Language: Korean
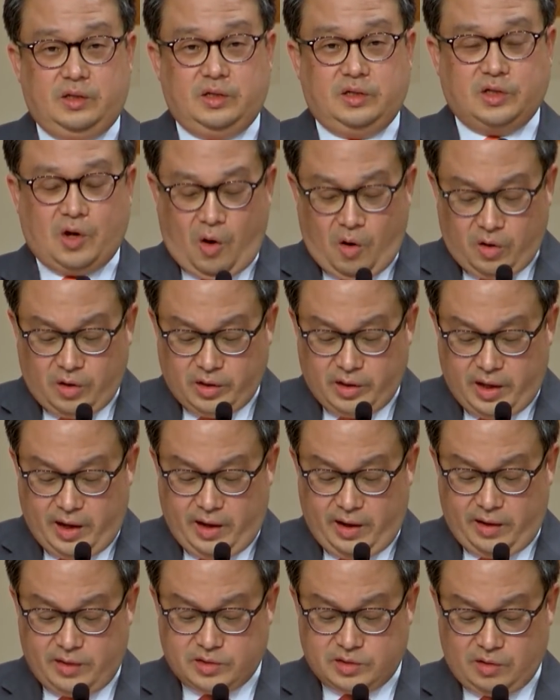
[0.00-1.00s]

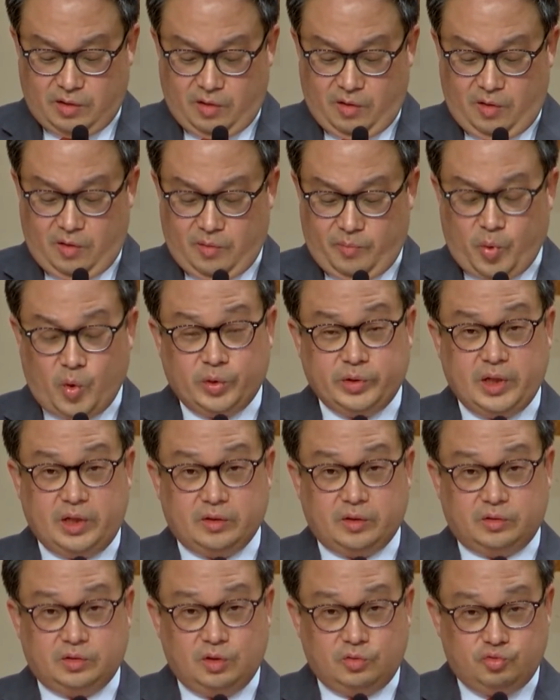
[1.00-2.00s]
영계에서
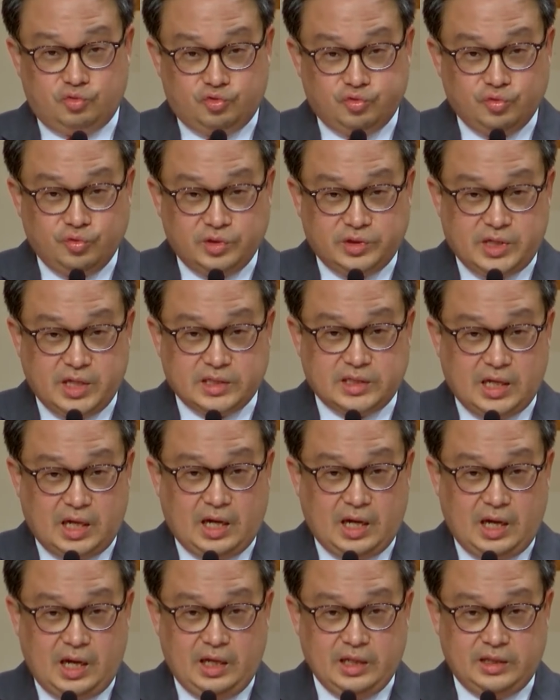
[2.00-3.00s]
보낸 어떤
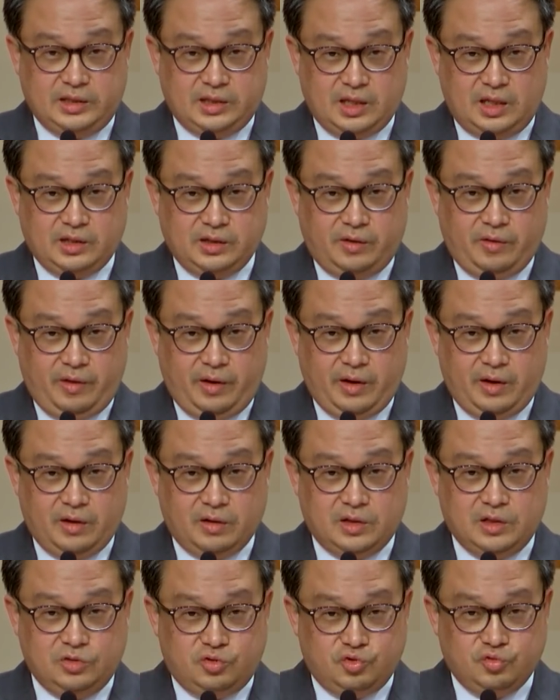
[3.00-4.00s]
중재자가 있다는 거예요.
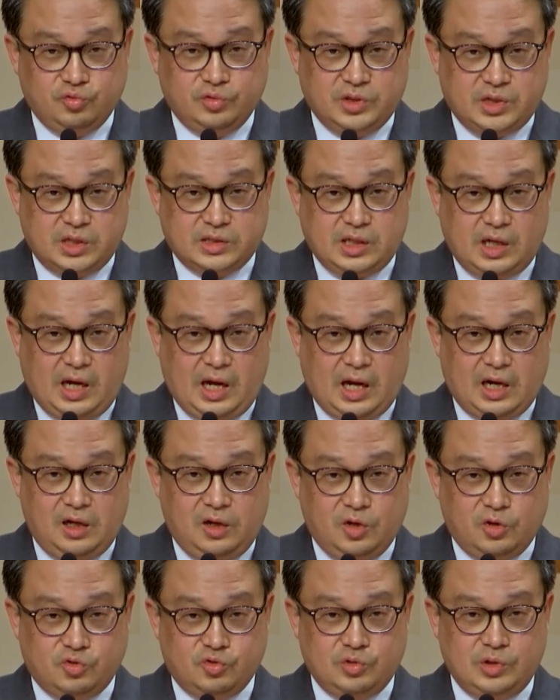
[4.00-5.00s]
그 중재자가
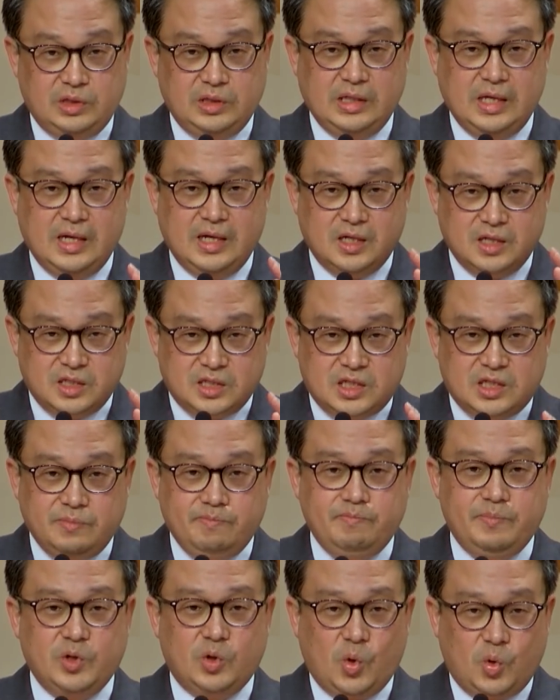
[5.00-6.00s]
알려주는
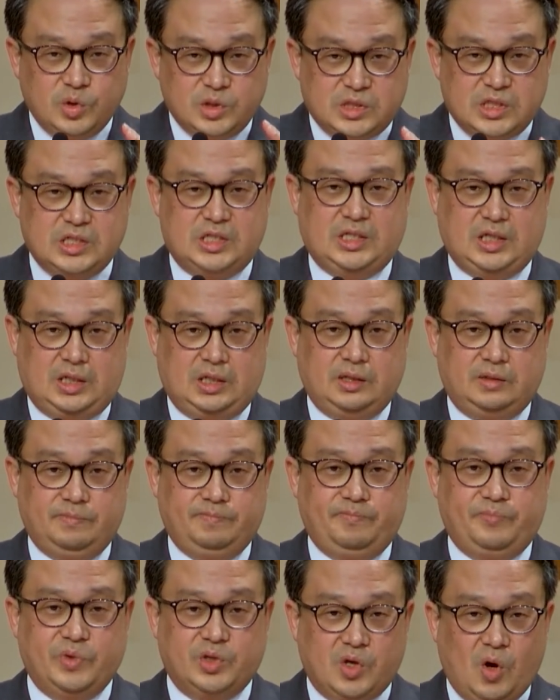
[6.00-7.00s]
신비로운 지식.
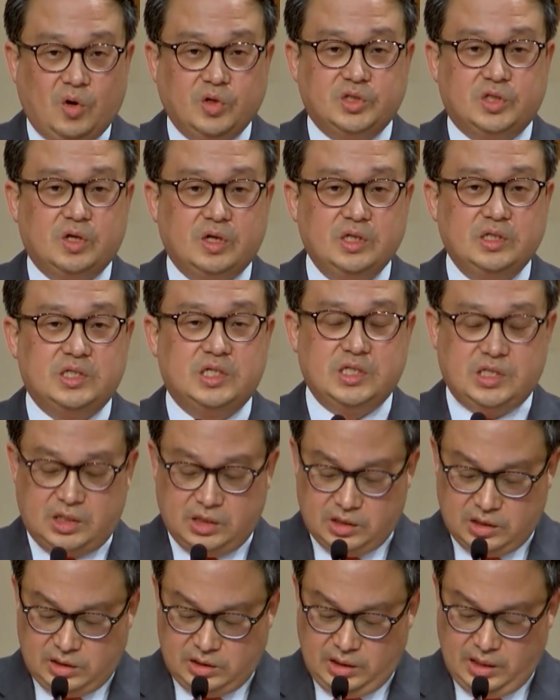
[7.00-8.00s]
영적인
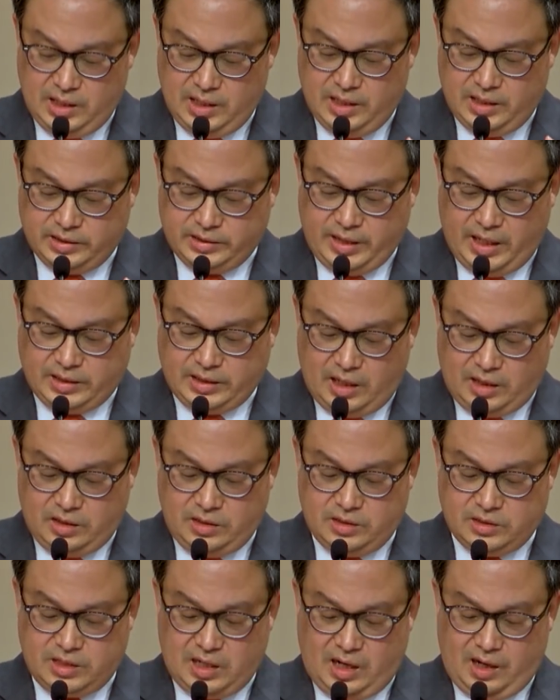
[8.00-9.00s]
지식을
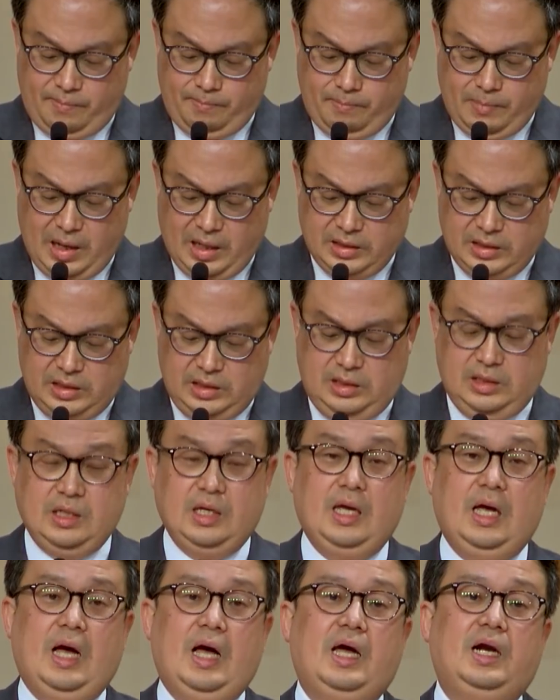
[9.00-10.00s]
깨달은 사람만이
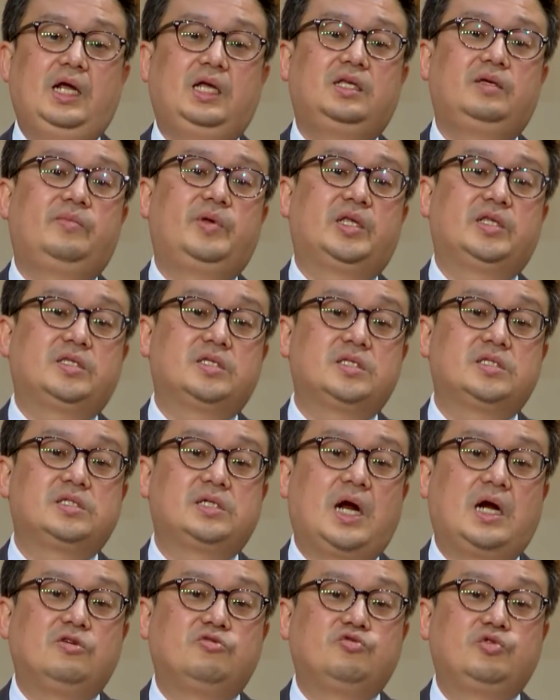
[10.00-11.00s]
하나님의
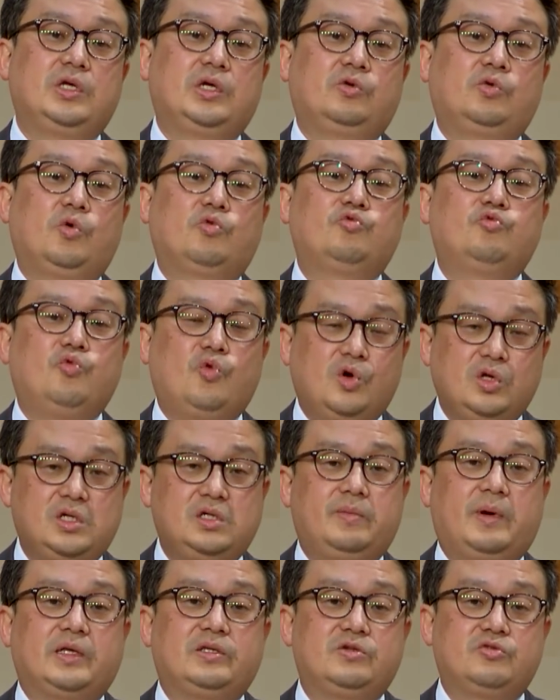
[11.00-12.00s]
뜻을 알 수 있고
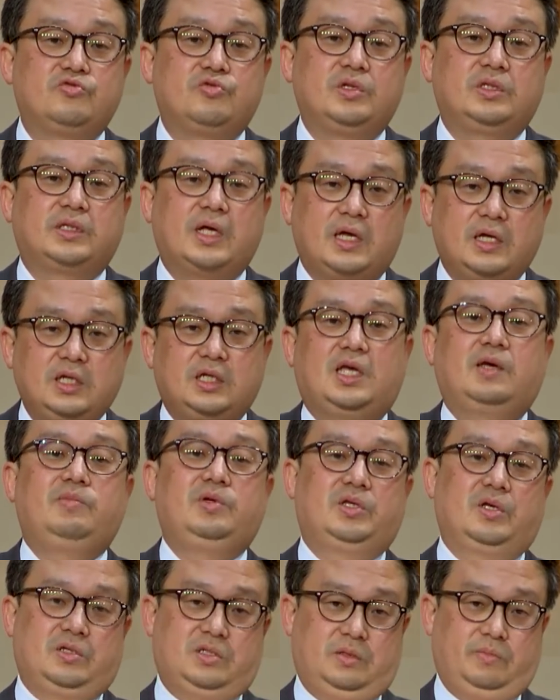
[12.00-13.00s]
구원을 받을 수 있다. 이렇게
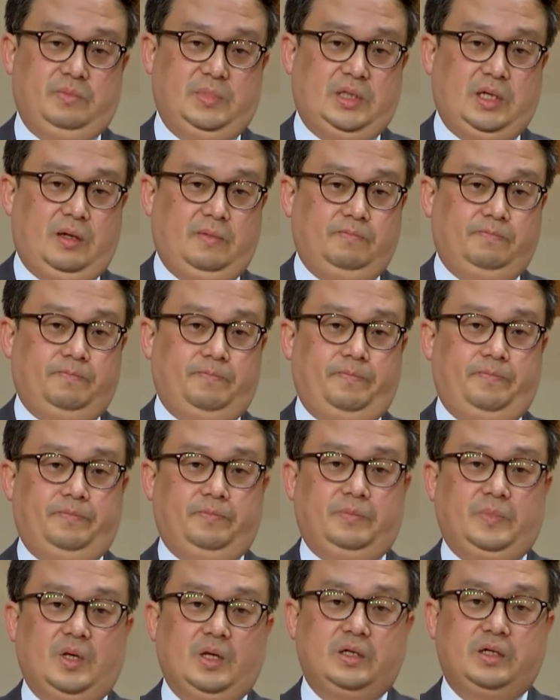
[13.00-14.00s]
믿었습니다.
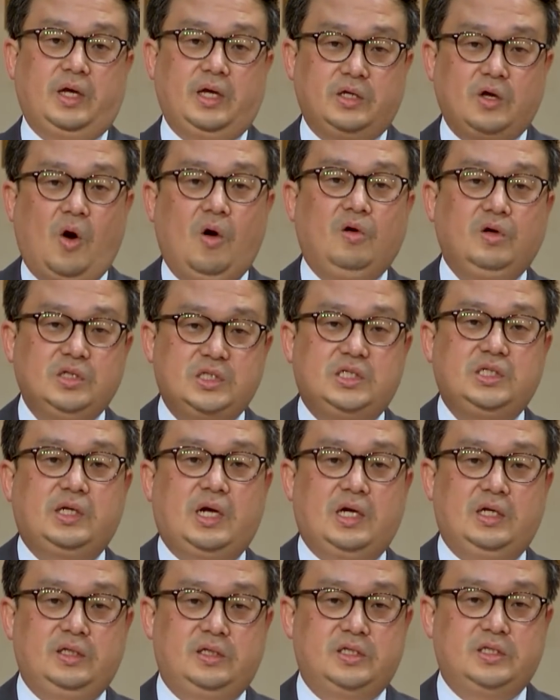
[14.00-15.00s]
그게
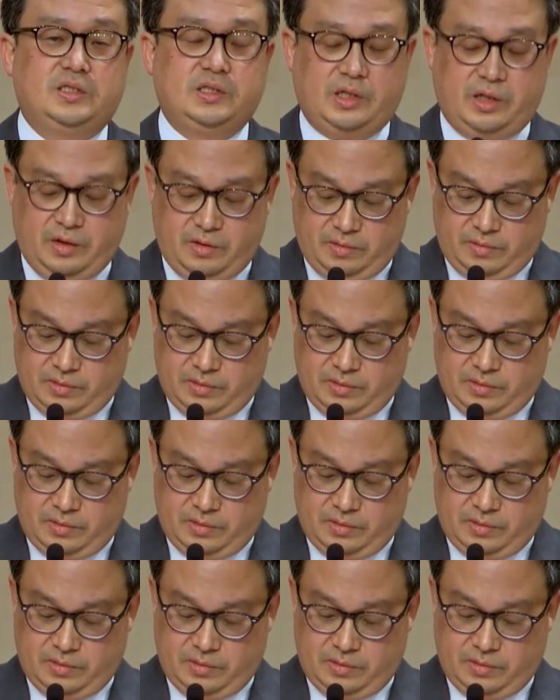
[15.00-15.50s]
영지라는 뜻이에요.